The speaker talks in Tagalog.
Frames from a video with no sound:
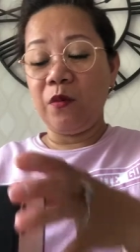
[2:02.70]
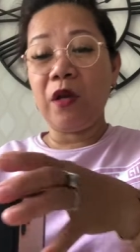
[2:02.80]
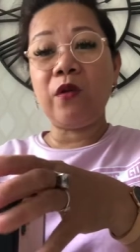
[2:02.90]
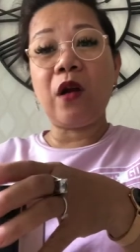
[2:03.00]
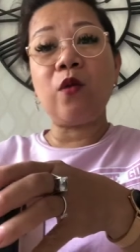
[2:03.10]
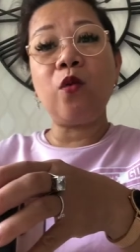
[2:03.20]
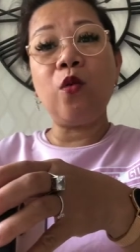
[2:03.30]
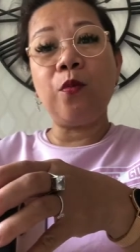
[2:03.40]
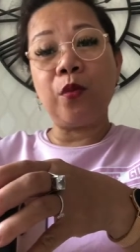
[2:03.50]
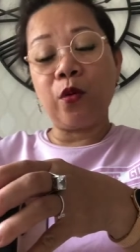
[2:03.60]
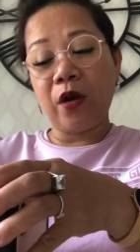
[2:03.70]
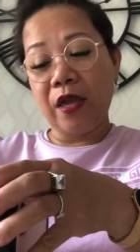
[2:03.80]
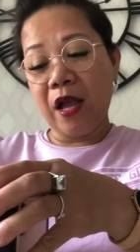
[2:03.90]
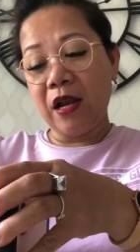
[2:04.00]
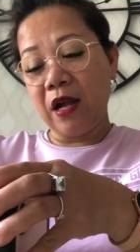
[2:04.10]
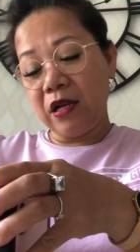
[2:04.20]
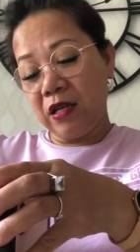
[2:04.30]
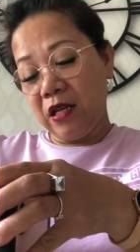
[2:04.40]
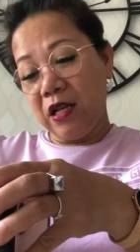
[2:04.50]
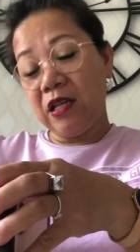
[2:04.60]
Meron akong GoPro, kaya lang,
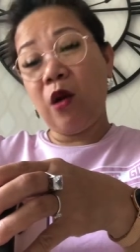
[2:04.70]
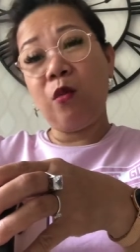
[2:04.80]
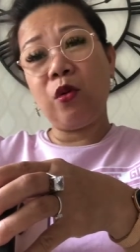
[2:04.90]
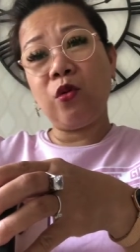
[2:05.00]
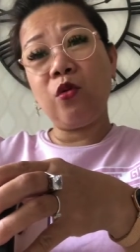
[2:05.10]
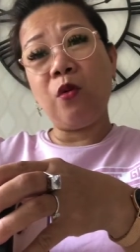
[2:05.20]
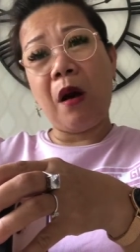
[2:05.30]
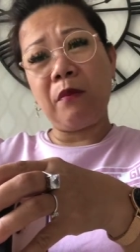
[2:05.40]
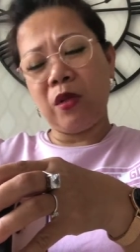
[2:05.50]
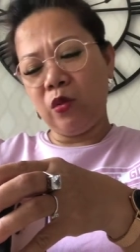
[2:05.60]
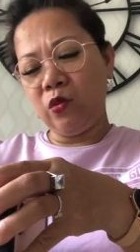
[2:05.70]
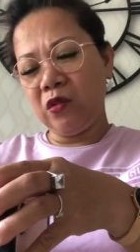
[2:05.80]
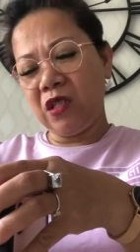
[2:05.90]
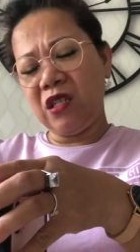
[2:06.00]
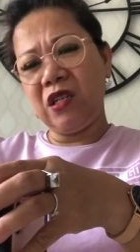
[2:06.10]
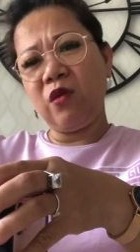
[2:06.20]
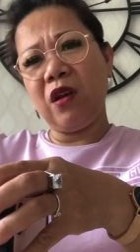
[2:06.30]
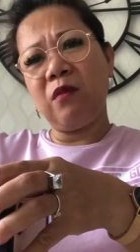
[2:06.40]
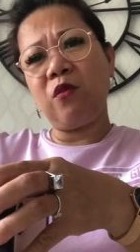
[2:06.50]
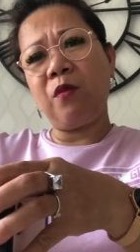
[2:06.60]
hindi ako marunong gumamit nun kasi hindi ko
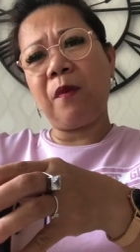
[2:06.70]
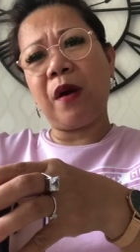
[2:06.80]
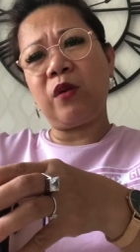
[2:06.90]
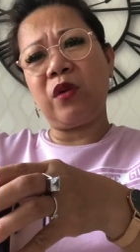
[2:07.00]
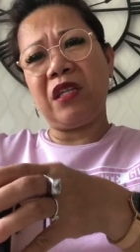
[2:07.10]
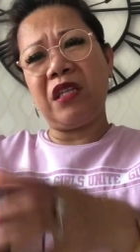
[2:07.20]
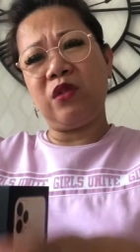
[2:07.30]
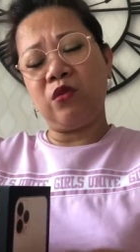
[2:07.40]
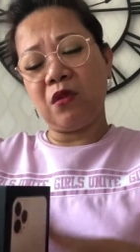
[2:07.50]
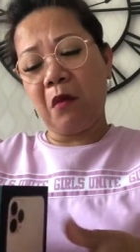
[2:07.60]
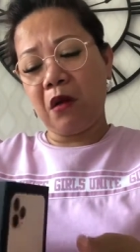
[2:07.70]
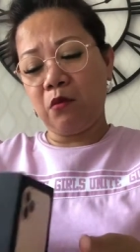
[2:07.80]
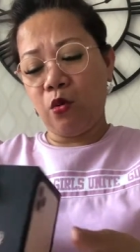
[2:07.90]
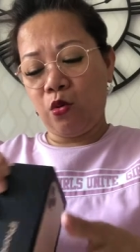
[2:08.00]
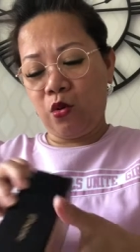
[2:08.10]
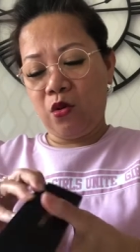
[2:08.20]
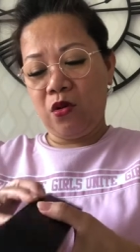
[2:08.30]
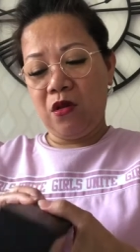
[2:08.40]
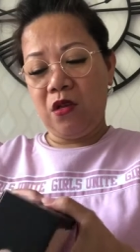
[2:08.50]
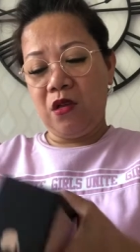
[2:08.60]
alam kung paano edit yung sa MacBook.
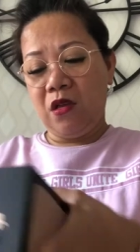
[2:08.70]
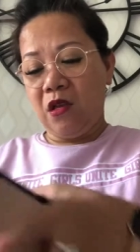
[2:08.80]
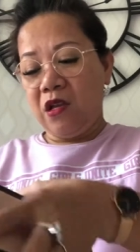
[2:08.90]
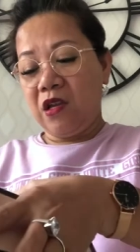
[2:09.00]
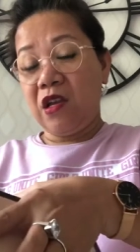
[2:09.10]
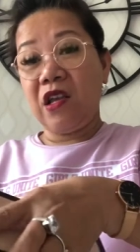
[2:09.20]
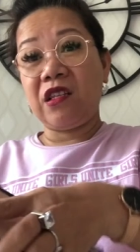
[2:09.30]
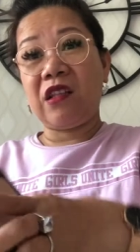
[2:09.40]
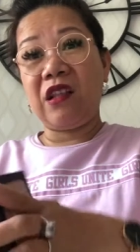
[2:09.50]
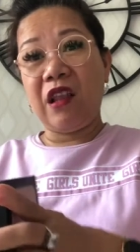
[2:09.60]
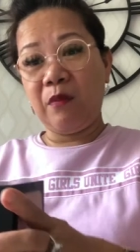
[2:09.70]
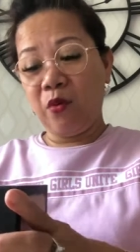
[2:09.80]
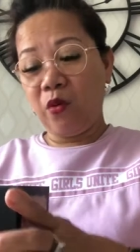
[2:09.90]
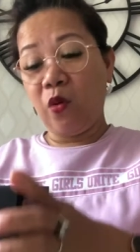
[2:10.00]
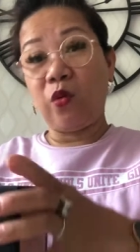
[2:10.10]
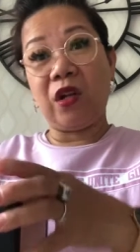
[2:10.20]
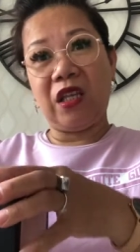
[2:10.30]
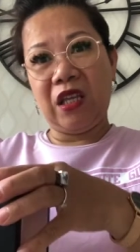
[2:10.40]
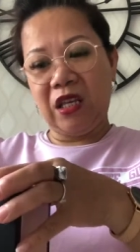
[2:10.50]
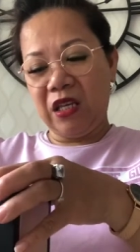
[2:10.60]
Kaya sa telepono ako nag
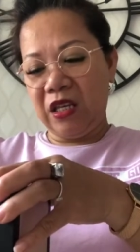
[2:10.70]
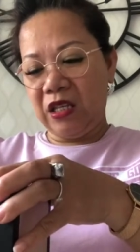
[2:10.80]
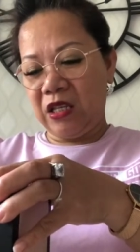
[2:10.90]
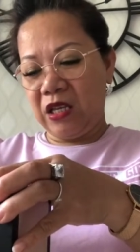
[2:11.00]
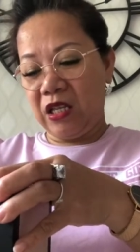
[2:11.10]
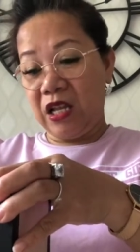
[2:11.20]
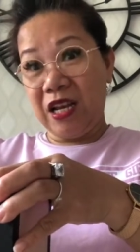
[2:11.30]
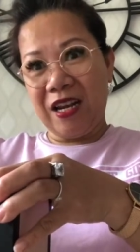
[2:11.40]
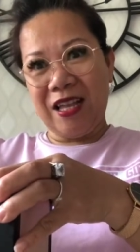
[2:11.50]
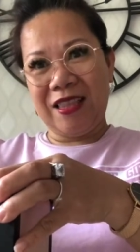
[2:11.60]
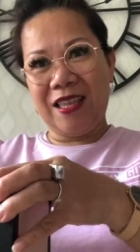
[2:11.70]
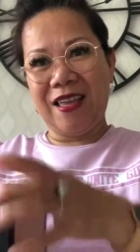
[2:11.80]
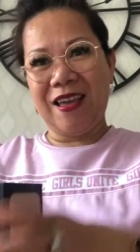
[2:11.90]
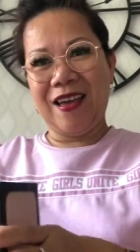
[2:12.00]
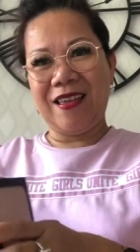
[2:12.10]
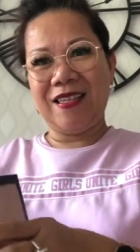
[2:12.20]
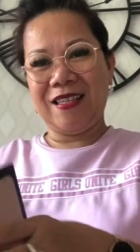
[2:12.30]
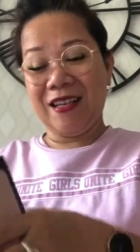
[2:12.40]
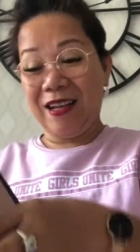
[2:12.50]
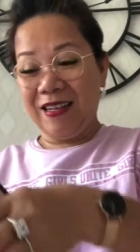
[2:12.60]
edit Kaya tingnan natin guys.
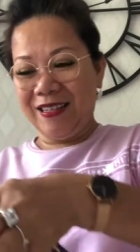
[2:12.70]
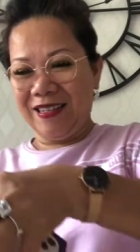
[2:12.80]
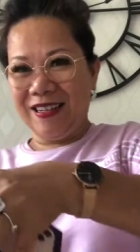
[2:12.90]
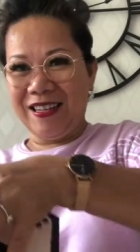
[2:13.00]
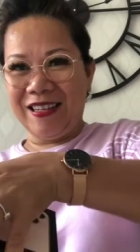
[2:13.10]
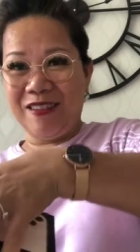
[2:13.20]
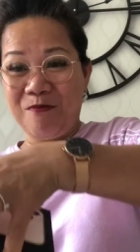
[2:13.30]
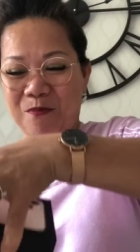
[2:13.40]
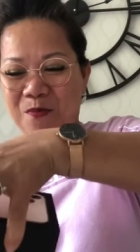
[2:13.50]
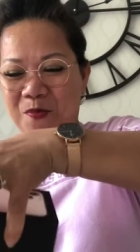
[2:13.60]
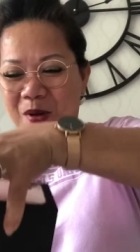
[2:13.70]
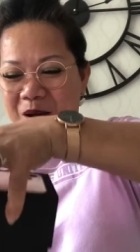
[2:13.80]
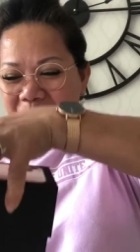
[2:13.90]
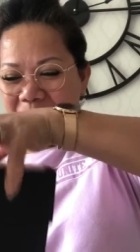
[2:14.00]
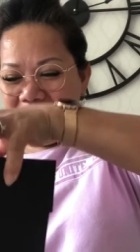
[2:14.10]
Ganda na, di ba?